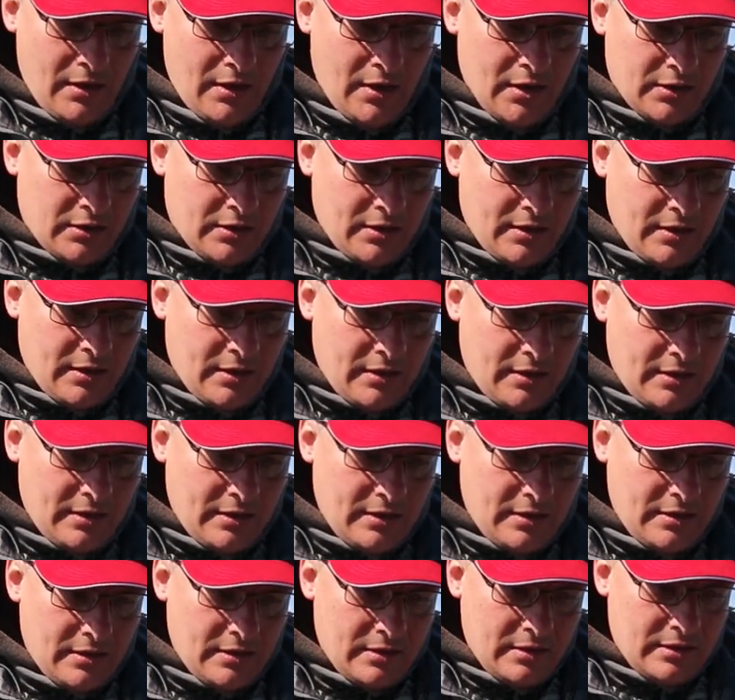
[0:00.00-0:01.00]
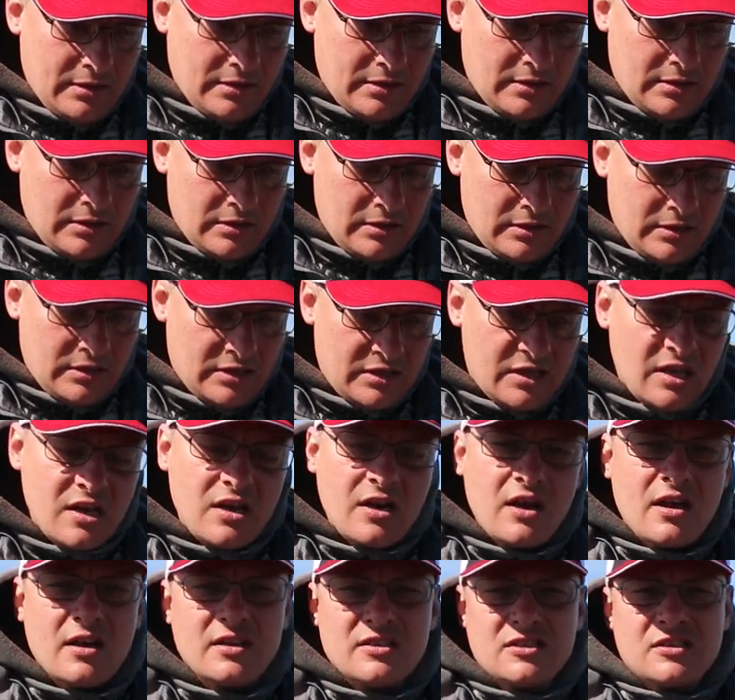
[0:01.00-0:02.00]
Это
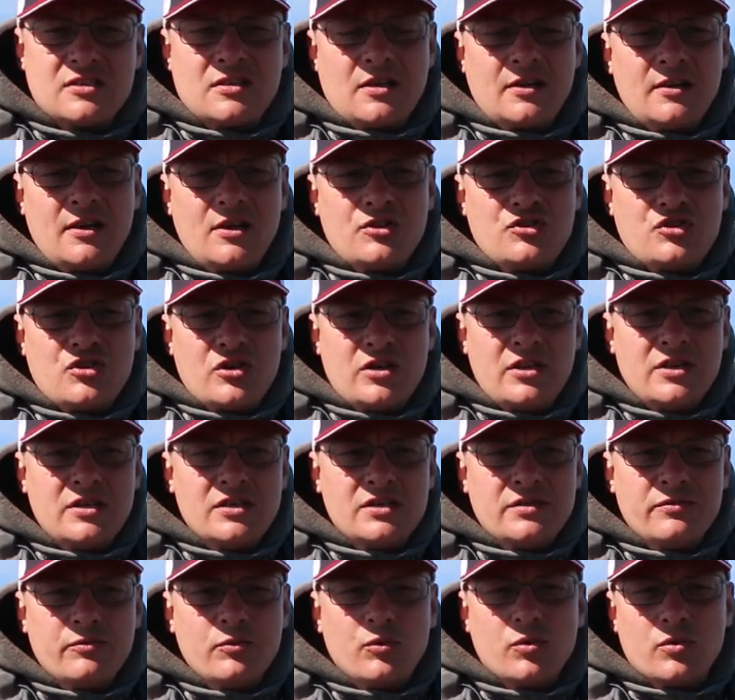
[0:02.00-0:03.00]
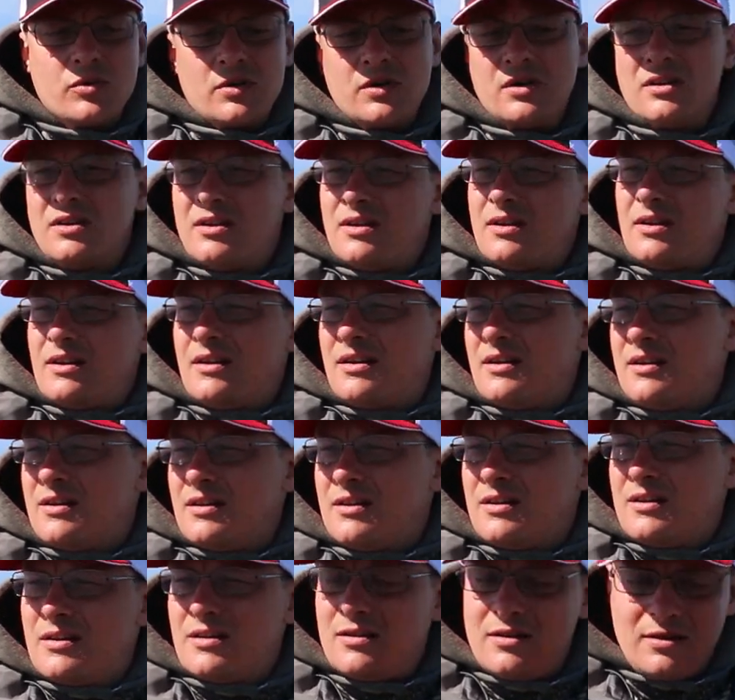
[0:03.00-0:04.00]
серия, состоящая из двух
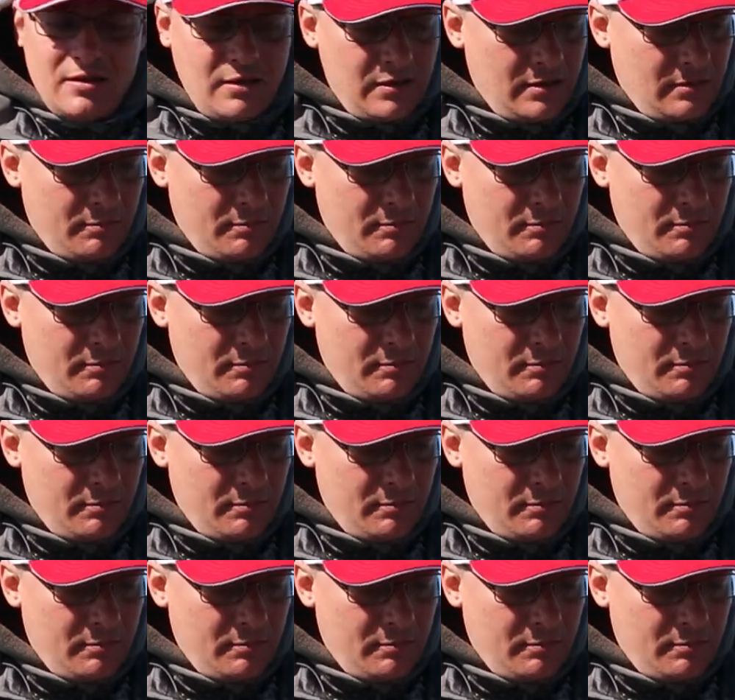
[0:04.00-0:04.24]
а,